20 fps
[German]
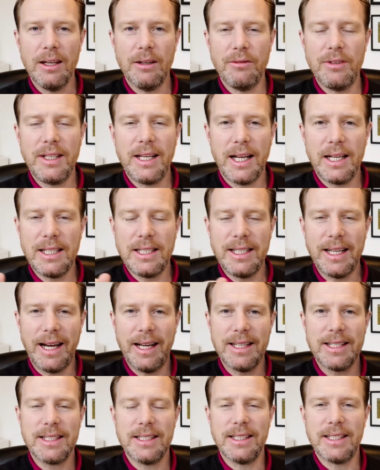wie kann ich die
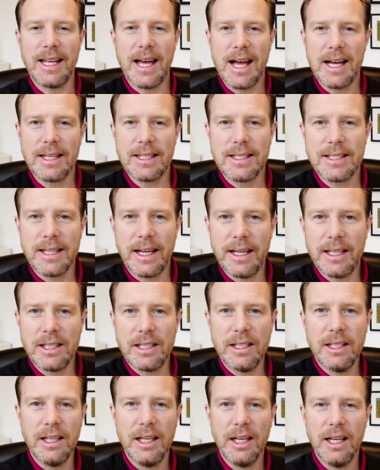einzelnen
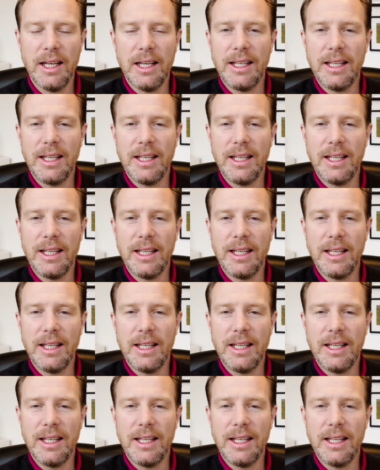Jahreszeiten